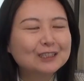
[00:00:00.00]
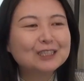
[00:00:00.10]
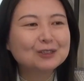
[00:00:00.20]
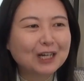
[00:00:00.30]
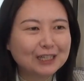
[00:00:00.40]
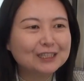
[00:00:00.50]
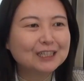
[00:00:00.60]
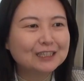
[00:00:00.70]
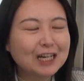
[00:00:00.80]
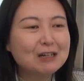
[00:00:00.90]
지속
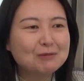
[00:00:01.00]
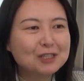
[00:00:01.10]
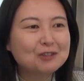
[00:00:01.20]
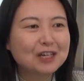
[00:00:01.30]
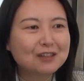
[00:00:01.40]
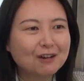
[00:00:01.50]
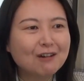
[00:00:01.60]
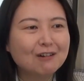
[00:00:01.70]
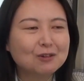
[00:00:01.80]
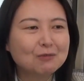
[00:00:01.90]
가능한 삶을
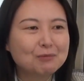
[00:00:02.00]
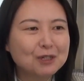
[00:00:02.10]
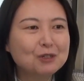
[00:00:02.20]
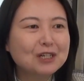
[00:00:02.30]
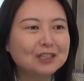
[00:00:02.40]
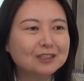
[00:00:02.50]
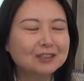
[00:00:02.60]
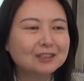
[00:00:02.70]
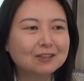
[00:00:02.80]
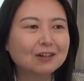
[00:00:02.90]
위해서 정말
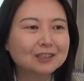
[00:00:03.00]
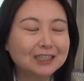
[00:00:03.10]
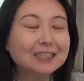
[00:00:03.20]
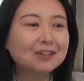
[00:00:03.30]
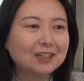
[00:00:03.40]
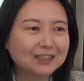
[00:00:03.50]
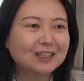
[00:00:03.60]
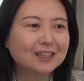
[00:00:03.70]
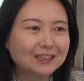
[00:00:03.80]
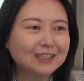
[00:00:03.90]
필요한 그런 실천
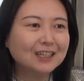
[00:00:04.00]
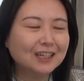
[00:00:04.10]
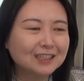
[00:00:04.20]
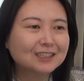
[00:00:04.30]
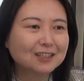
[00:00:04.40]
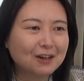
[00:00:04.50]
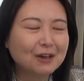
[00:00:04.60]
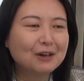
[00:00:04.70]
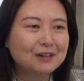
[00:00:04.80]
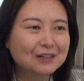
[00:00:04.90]
같다라는 생각이
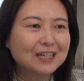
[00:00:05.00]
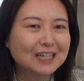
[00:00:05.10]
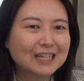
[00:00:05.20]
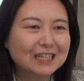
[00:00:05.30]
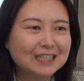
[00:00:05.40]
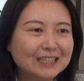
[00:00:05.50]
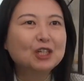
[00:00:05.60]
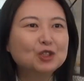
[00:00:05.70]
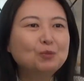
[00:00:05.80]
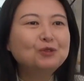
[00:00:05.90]
들어요.
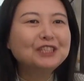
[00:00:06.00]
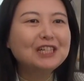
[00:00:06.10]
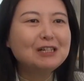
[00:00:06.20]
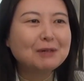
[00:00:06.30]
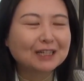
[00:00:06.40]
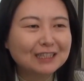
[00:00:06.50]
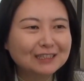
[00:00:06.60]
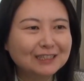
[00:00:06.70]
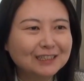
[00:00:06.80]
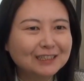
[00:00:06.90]
소문날
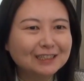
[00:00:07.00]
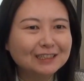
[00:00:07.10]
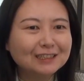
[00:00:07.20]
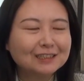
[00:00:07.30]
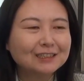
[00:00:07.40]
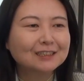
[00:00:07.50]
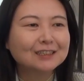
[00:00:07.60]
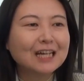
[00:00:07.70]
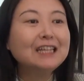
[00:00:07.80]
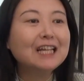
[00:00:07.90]
마켓은
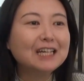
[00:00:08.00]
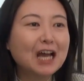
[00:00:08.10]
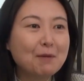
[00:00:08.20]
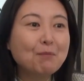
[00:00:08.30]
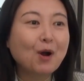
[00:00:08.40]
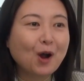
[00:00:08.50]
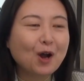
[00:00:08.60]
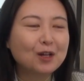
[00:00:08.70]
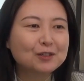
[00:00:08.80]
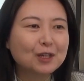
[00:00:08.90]
한 달에 한
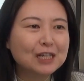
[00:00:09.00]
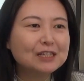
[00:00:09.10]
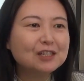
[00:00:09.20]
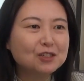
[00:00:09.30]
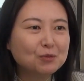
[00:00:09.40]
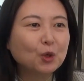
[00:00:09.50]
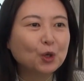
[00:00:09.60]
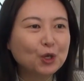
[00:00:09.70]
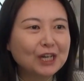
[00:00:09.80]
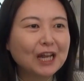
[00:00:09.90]
번 셋째 주
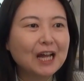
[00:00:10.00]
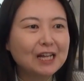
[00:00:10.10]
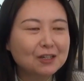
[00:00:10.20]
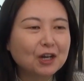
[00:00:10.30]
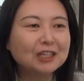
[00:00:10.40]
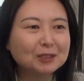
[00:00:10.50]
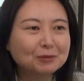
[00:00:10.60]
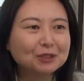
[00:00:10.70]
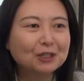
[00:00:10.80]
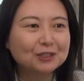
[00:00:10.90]
목요일날
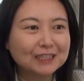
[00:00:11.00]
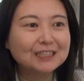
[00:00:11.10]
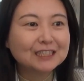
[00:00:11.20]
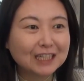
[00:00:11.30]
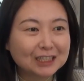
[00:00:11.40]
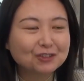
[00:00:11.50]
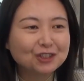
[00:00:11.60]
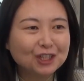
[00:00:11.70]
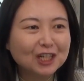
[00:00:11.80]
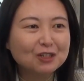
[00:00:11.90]
11시부터 3시까지
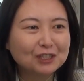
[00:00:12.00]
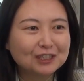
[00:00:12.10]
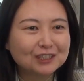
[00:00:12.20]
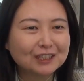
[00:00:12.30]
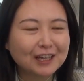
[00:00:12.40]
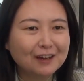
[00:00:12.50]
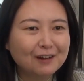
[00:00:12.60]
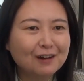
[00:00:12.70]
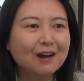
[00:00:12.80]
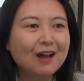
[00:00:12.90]
운영하고
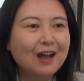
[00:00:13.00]
있는데요.